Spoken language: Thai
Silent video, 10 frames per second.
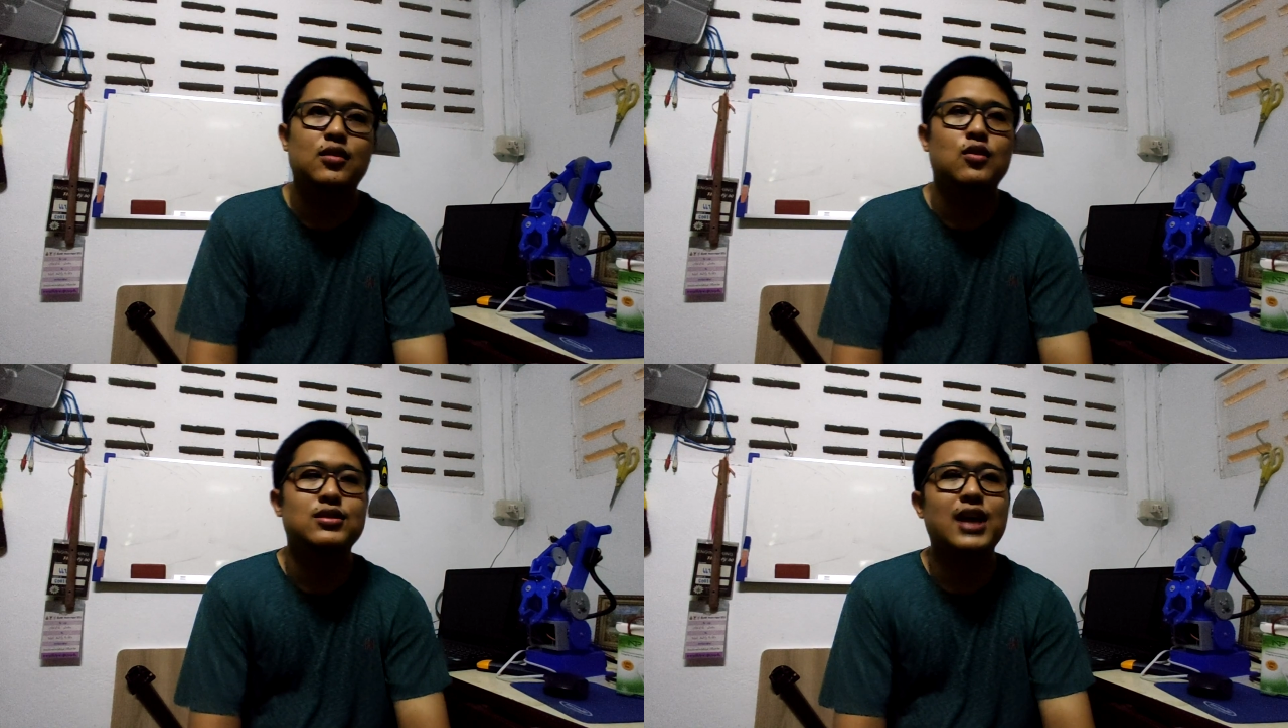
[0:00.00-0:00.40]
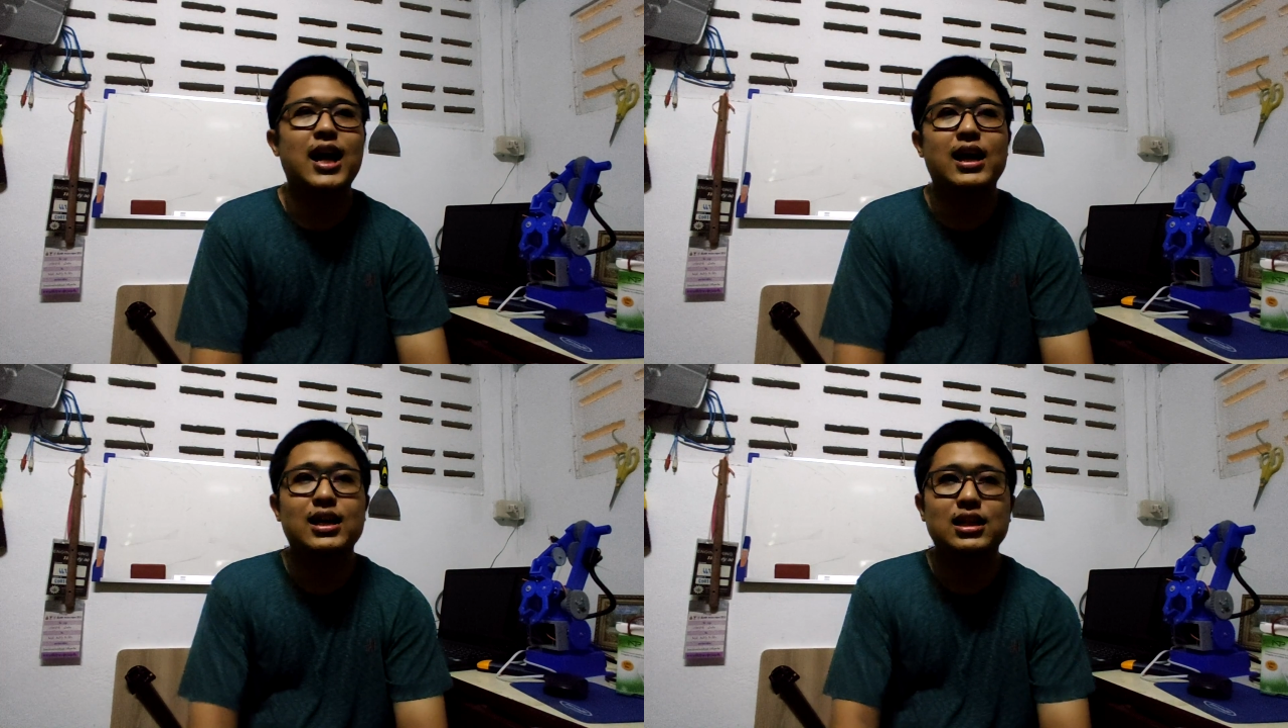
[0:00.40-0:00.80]
โครงสร้า
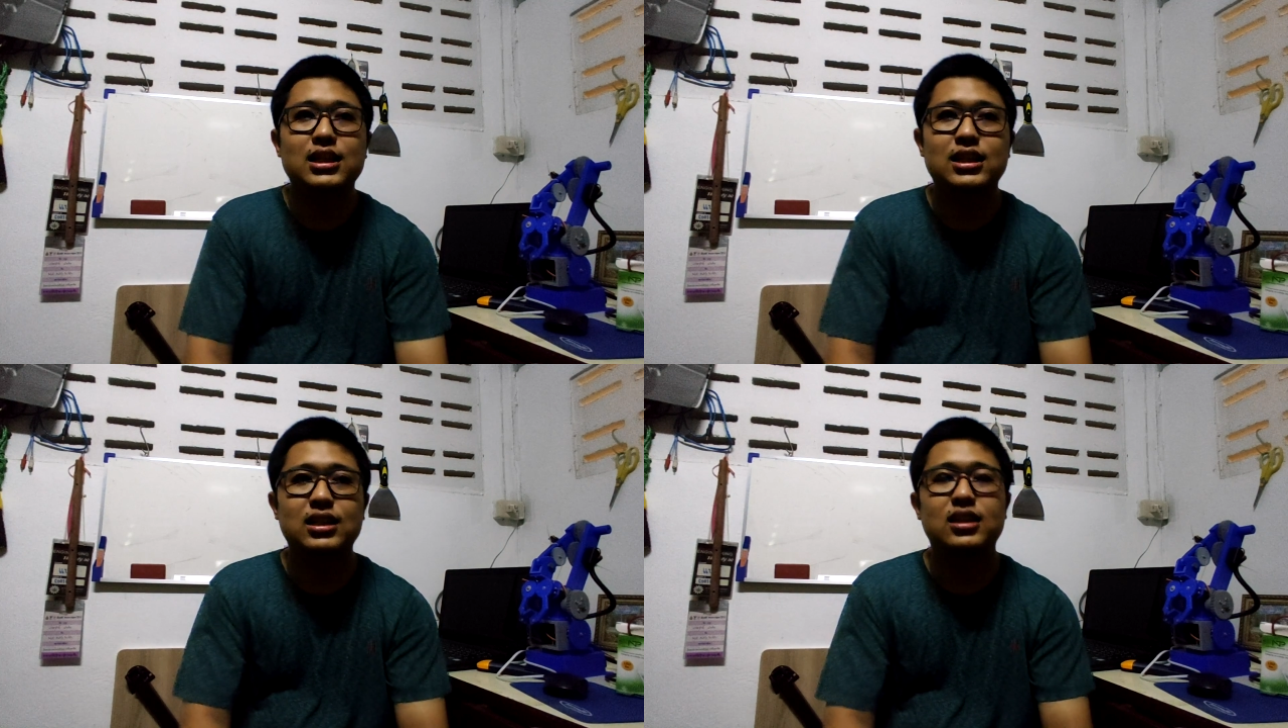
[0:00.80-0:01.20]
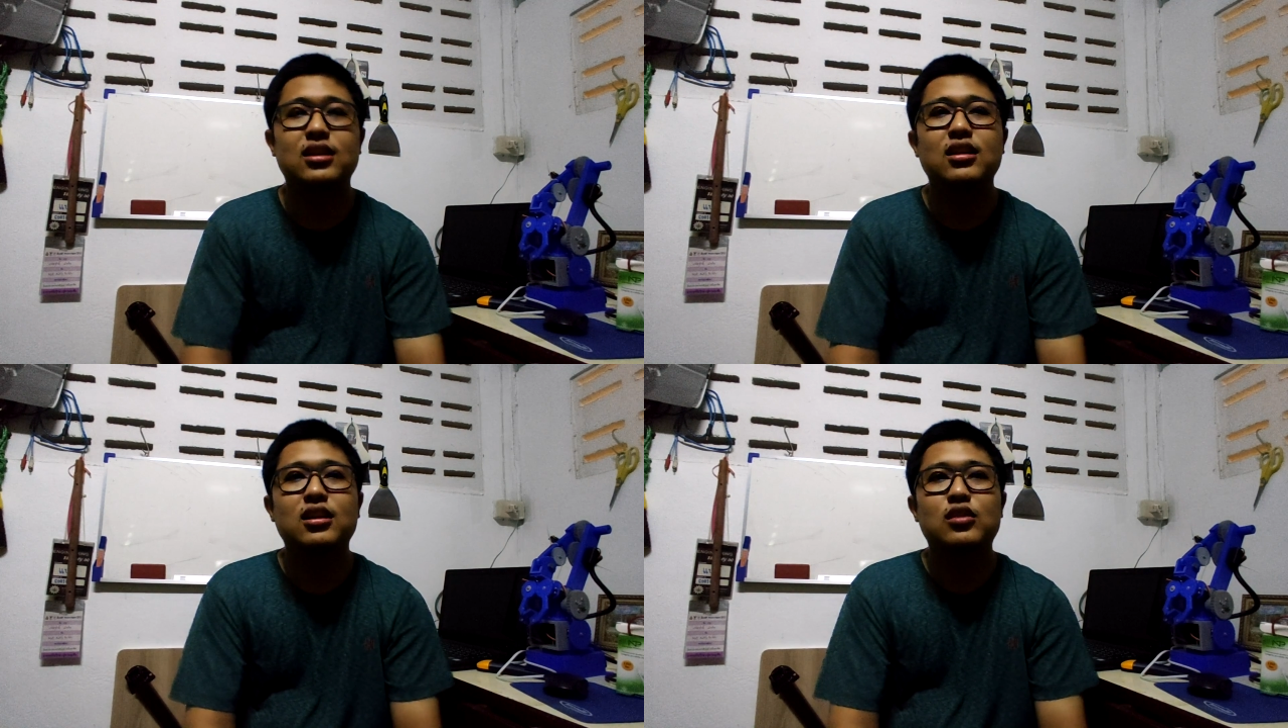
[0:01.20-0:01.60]
งก็คือ
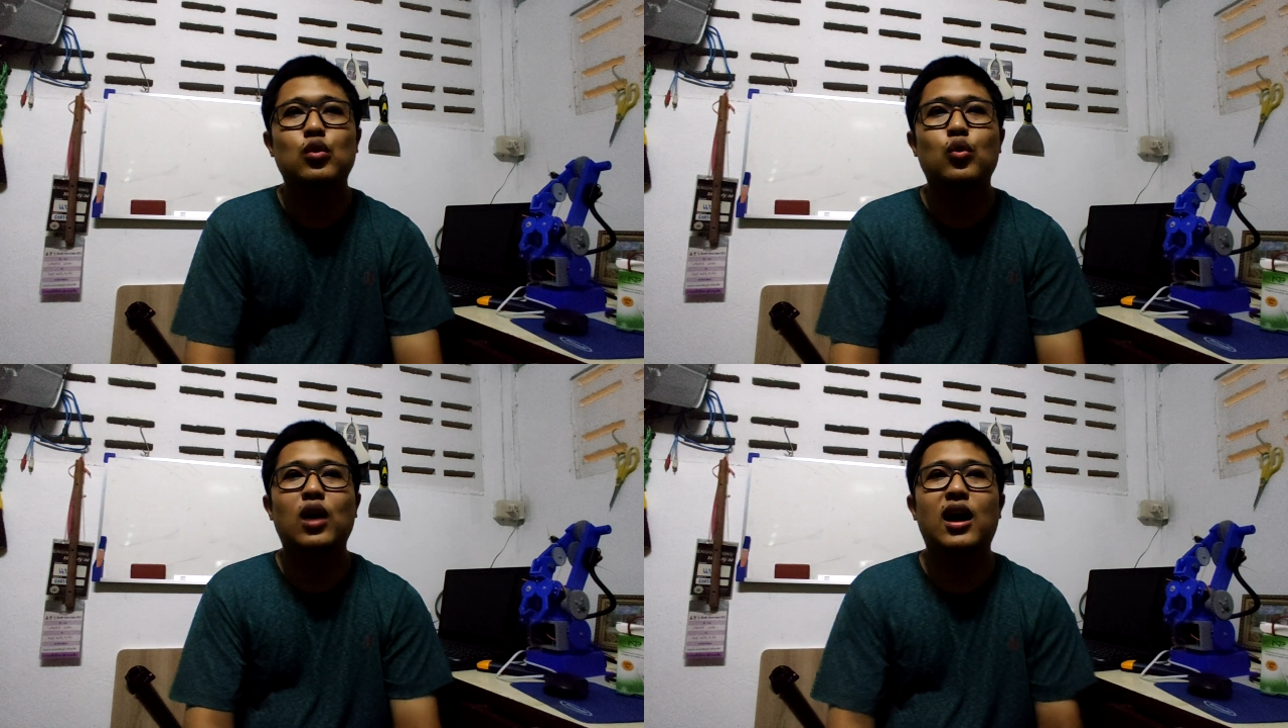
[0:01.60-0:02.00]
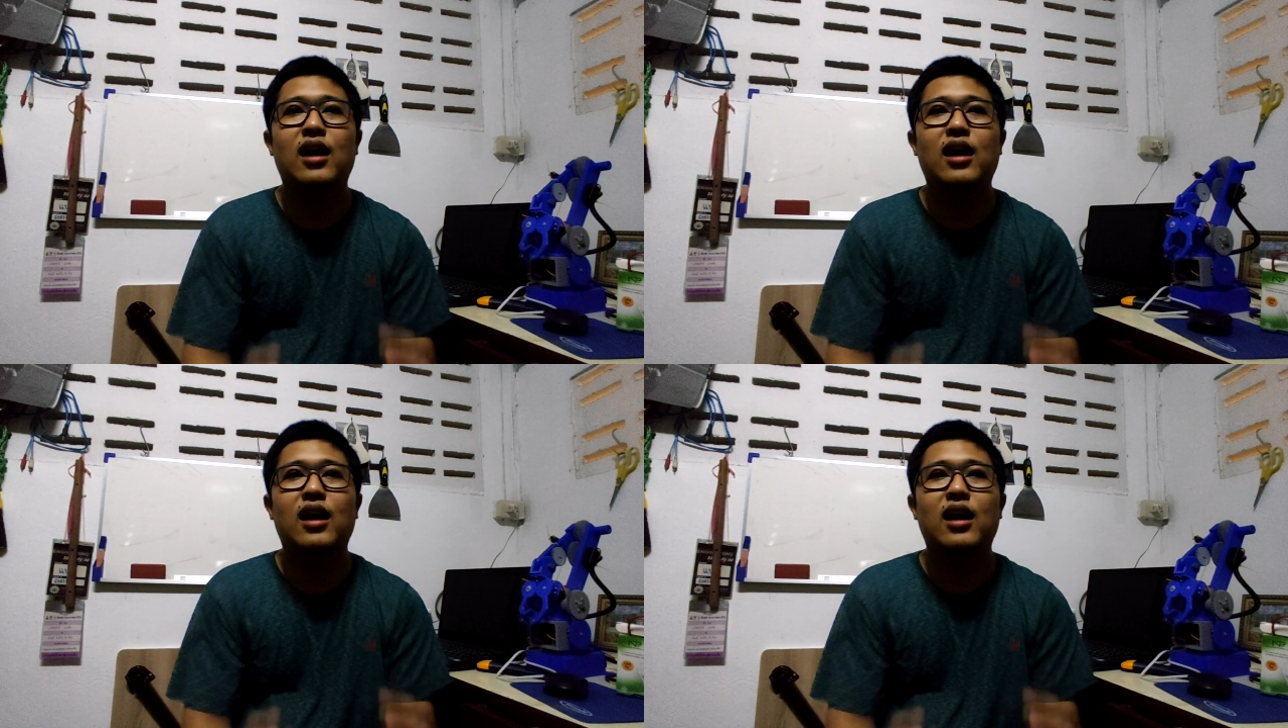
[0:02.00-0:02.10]
ตัว